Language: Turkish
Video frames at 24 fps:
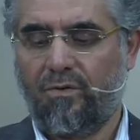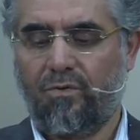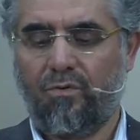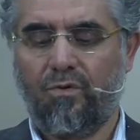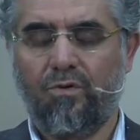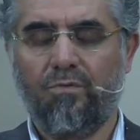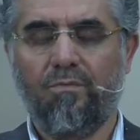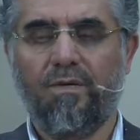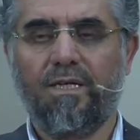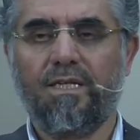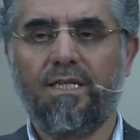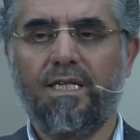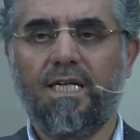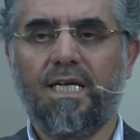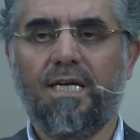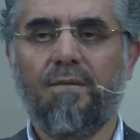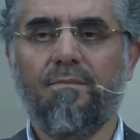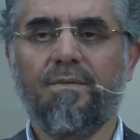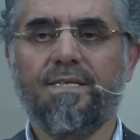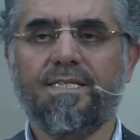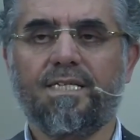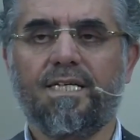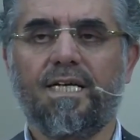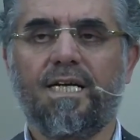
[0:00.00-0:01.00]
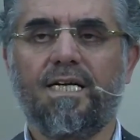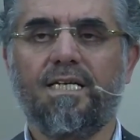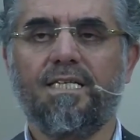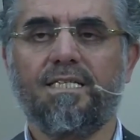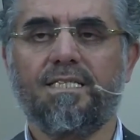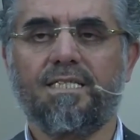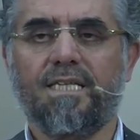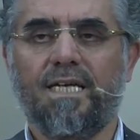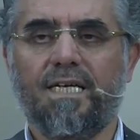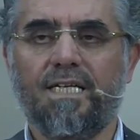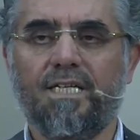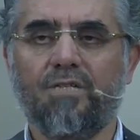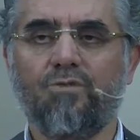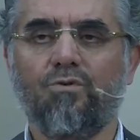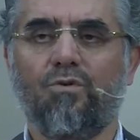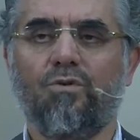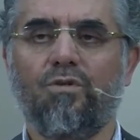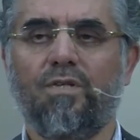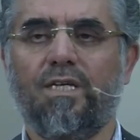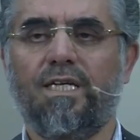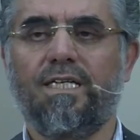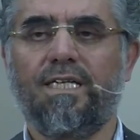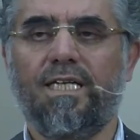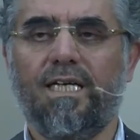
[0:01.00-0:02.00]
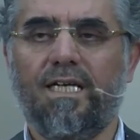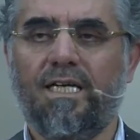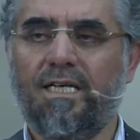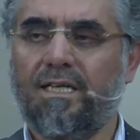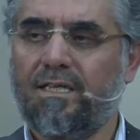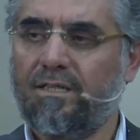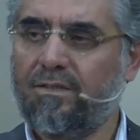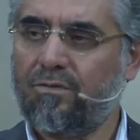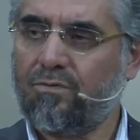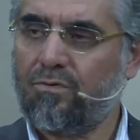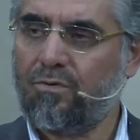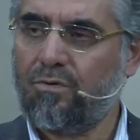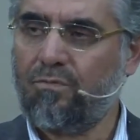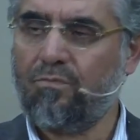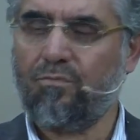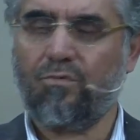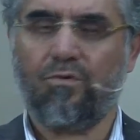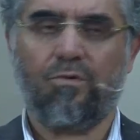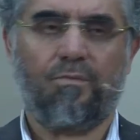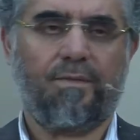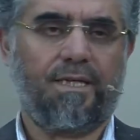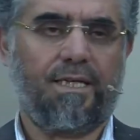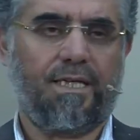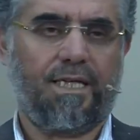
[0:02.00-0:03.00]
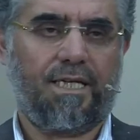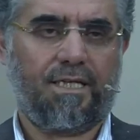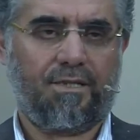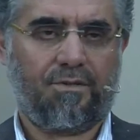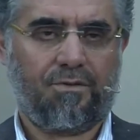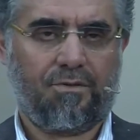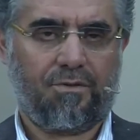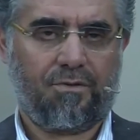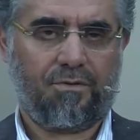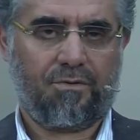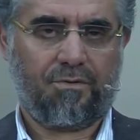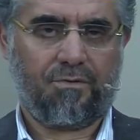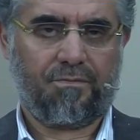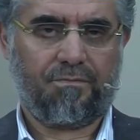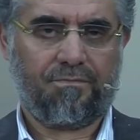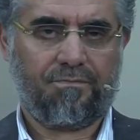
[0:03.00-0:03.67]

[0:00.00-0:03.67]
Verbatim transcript: Uymadılar ama zararı sadece onlar değil, tüm müminler gördü.